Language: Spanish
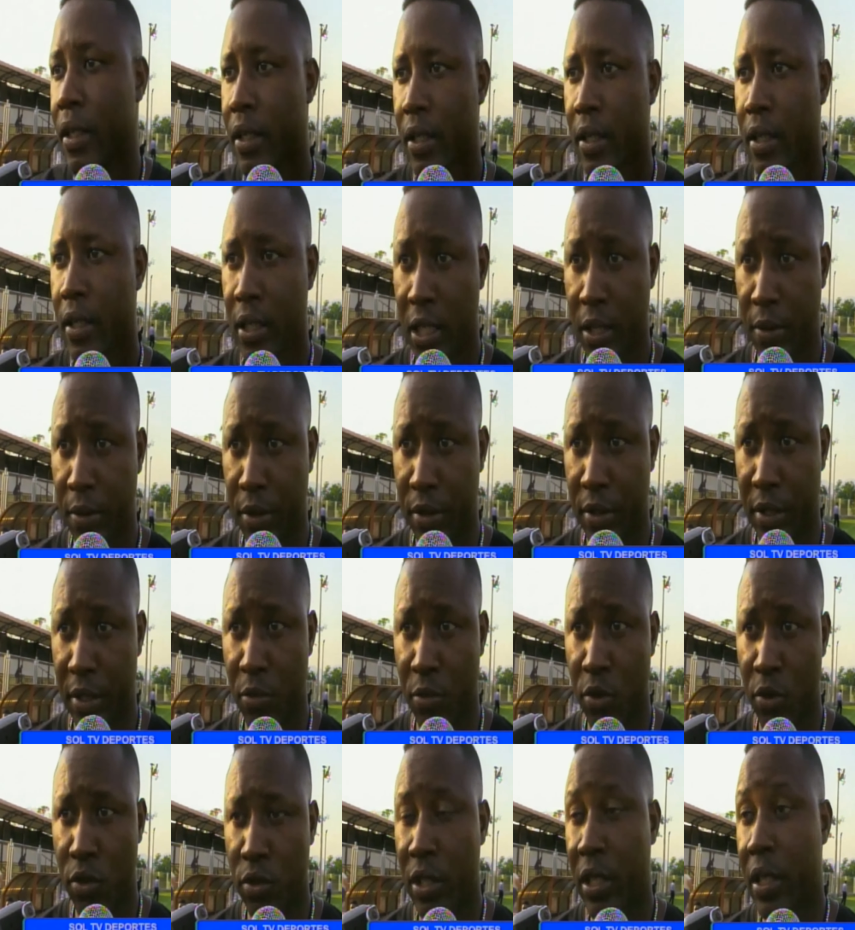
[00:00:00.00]
de
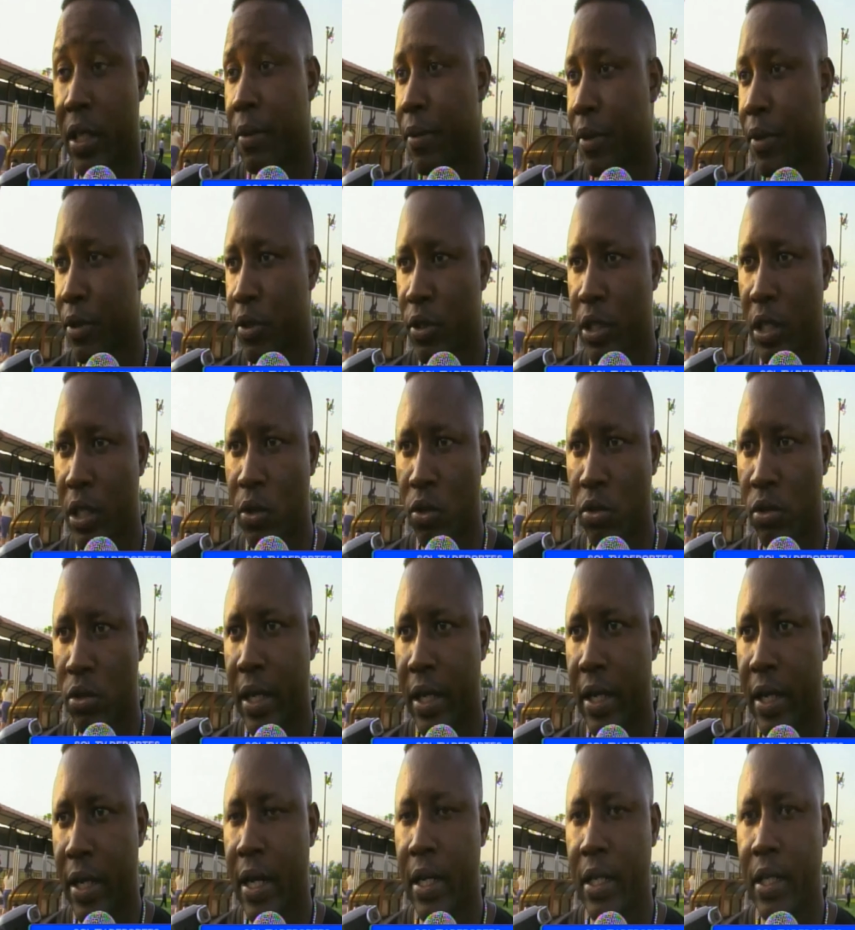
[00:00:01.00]
de
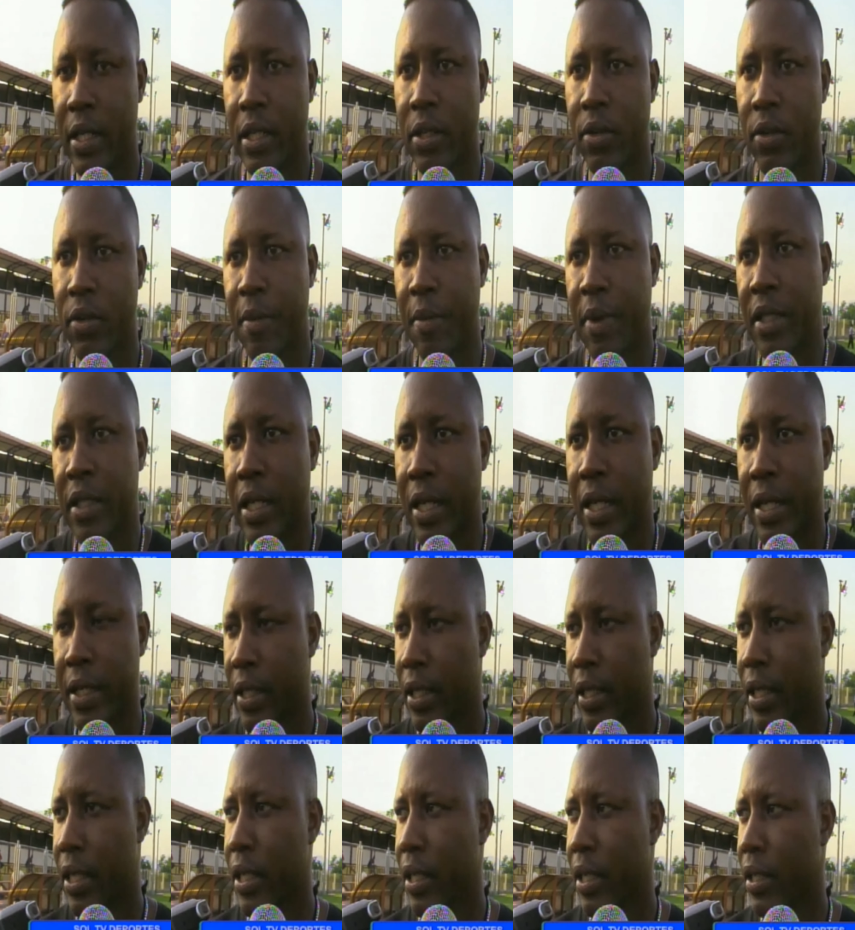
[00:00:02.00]
Gotera y obviamente la
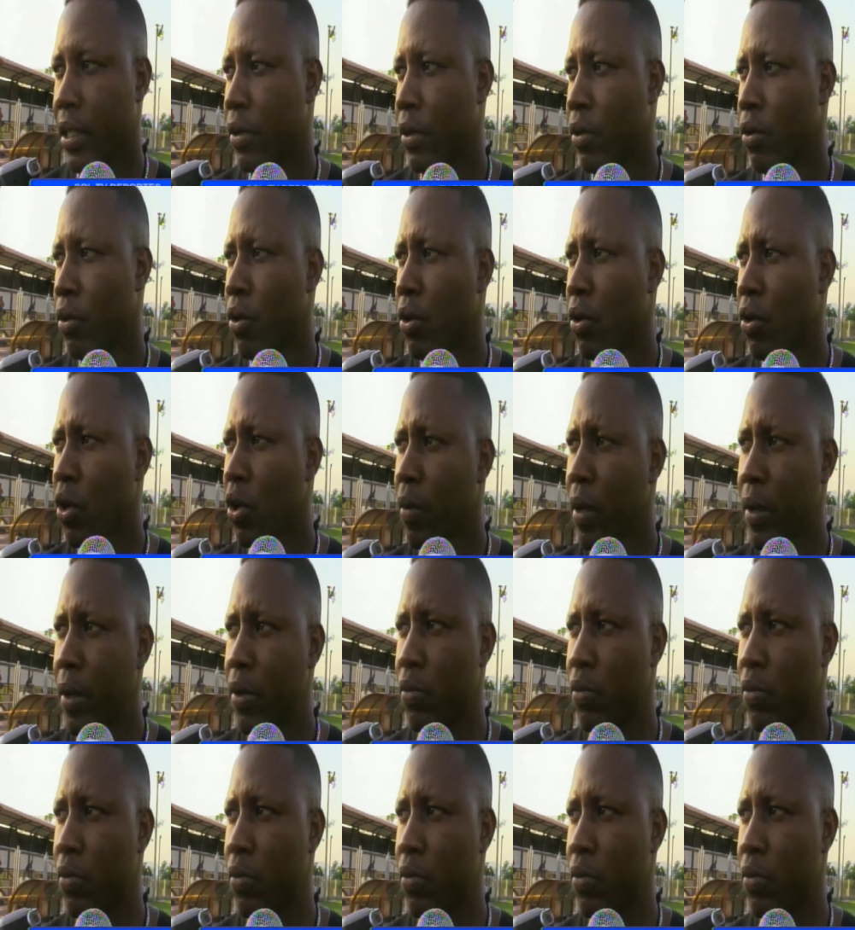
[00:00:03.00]
gente que es de aquí de Jocoro,